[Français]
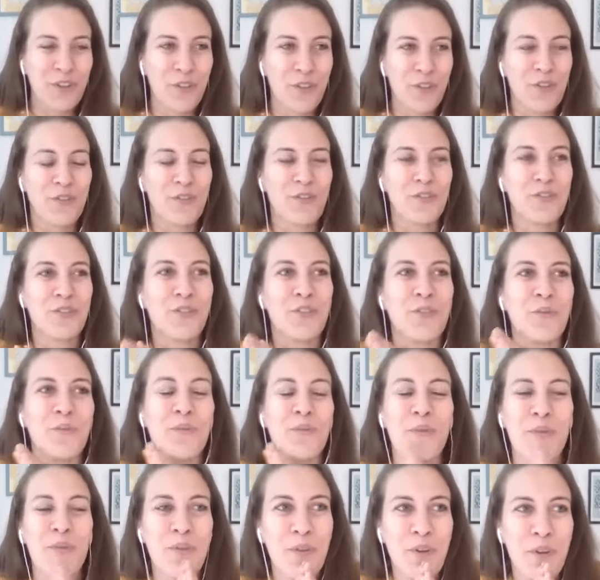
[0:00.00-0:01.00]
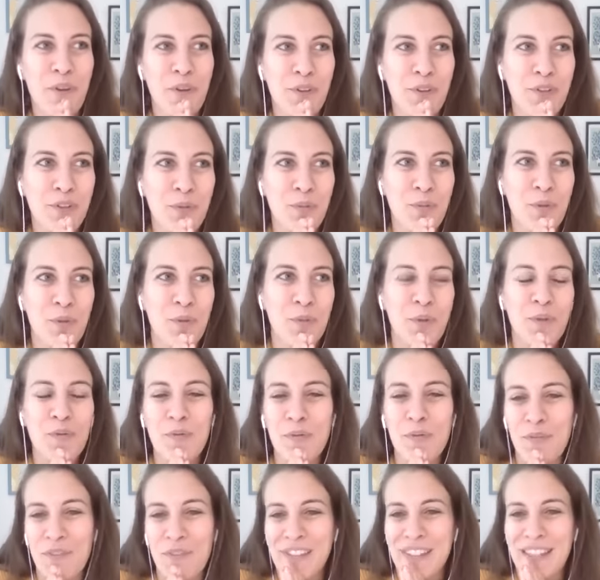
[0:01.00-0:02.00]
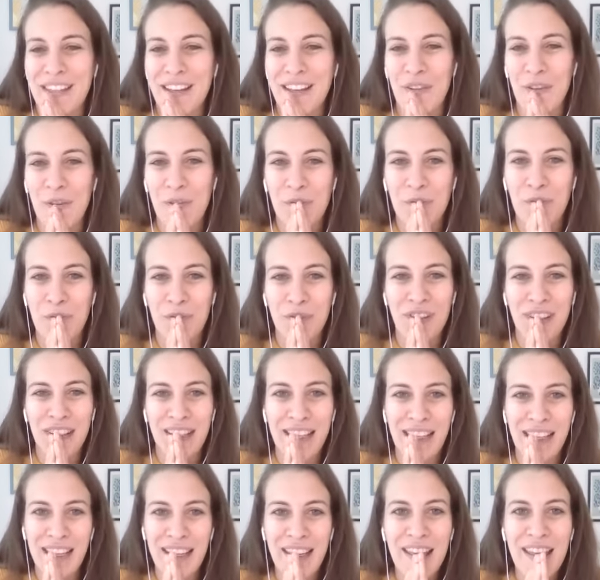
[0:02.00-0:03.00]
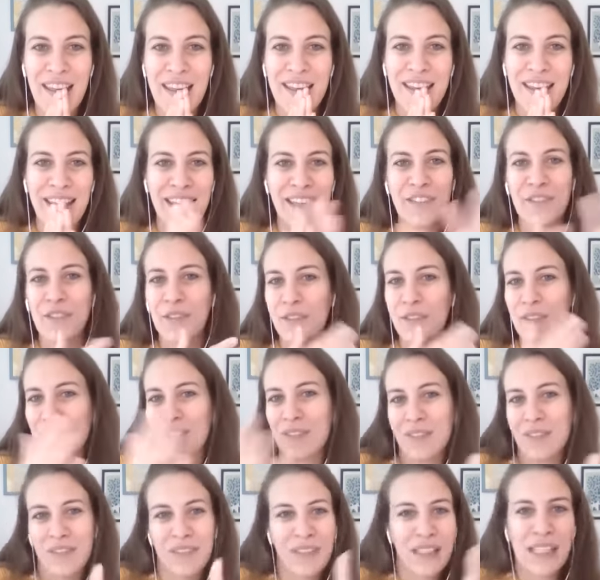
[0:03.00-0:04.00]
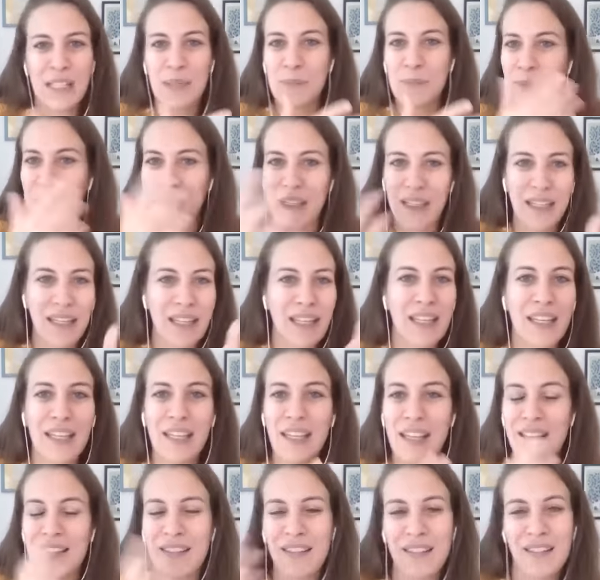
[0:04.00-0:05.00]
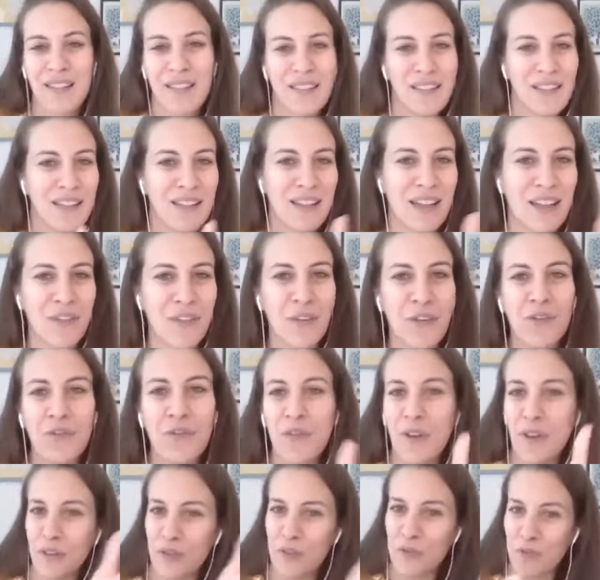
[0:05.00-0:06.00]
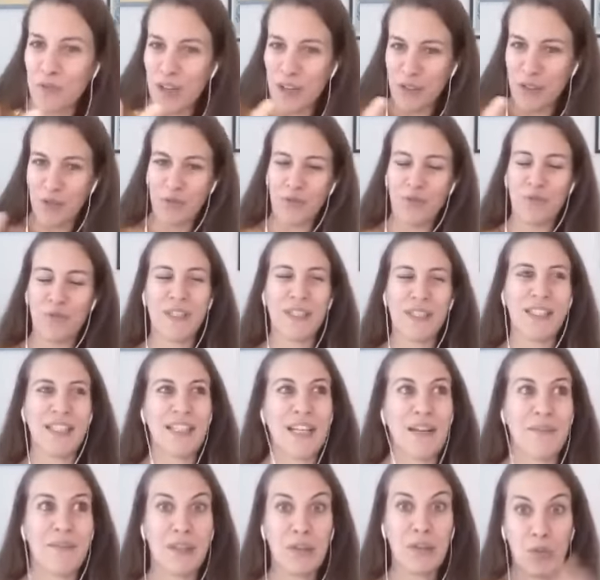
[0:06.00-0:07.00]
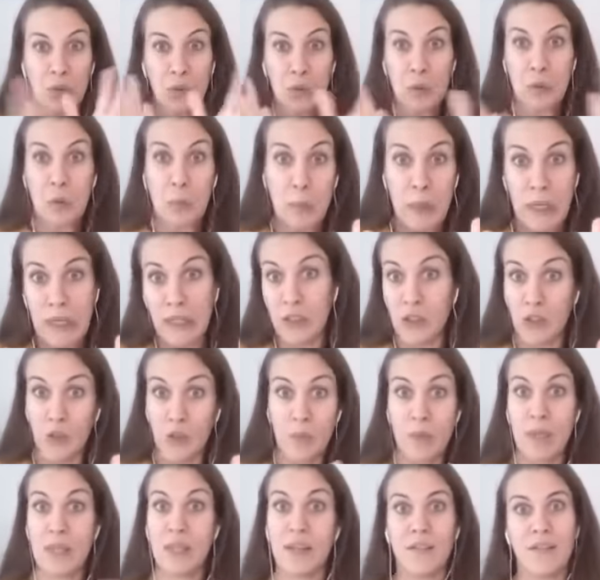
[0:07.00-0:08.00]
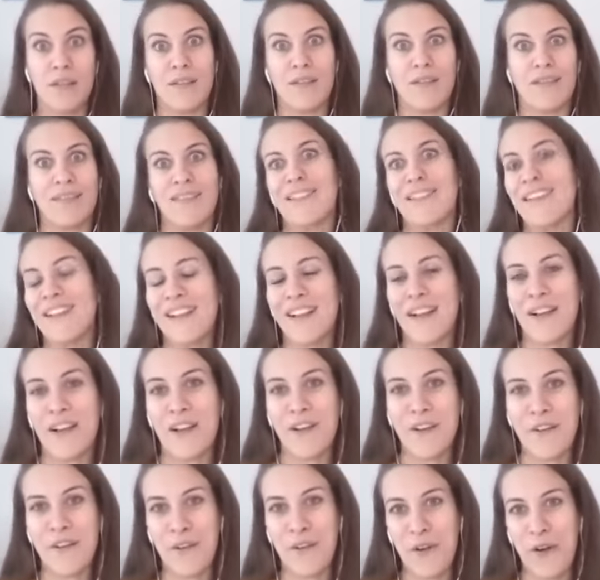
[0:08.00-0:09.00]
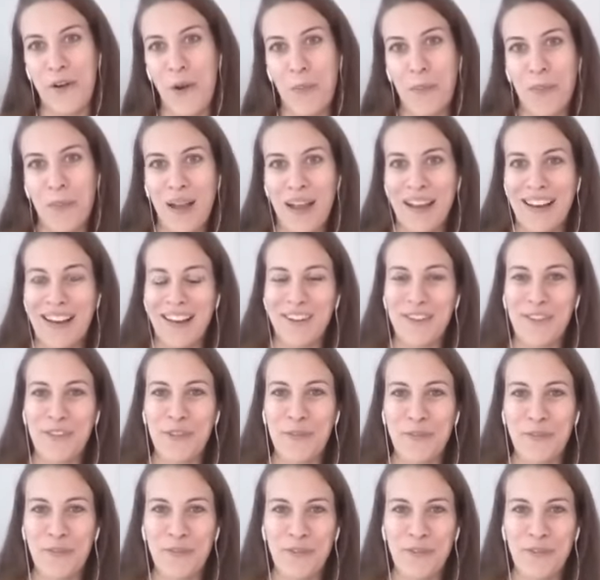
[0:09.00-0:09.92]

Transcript: dans justement ce moment où on s'est rencontrés, qu'est-ce que tu espérais, Quelles étaient tes attentes Enfin, tu vois, tu nous disais j'avais deux jours par semaine en parallèle de